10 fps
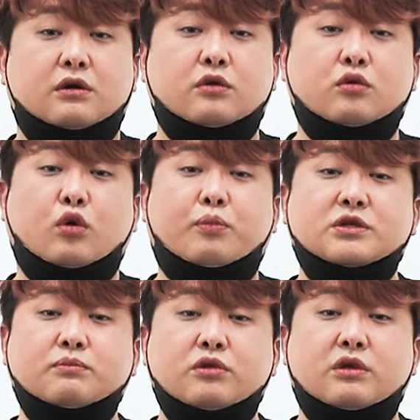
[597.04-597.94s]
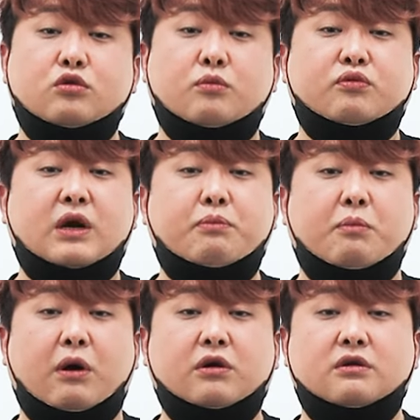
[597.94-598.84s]
그리고 높으신 분들은 또 불알
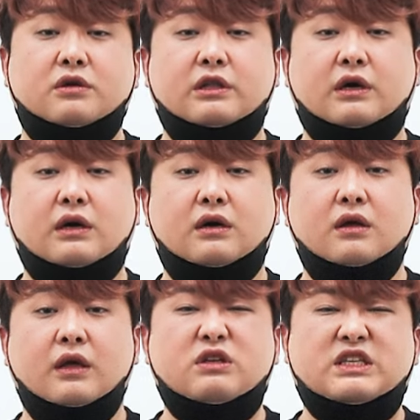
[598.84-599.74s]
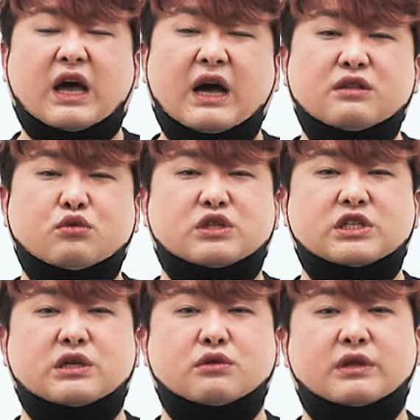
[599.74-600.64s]
벅벅 긁어대다가 이상한 또
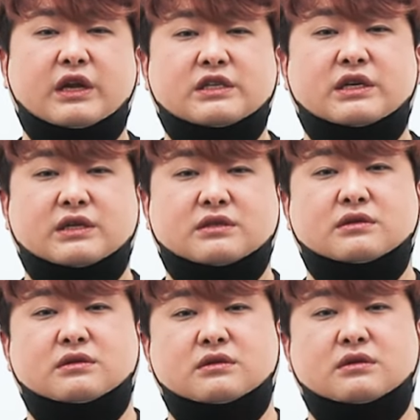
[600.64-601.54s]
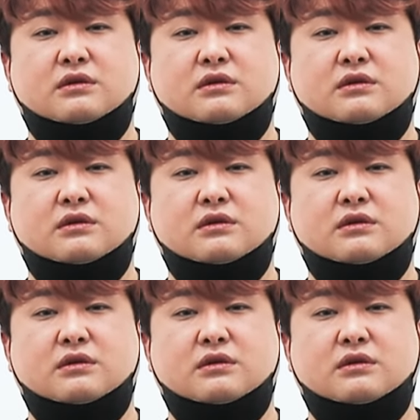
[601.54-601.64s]
지시를 또 내리기 시작했어요.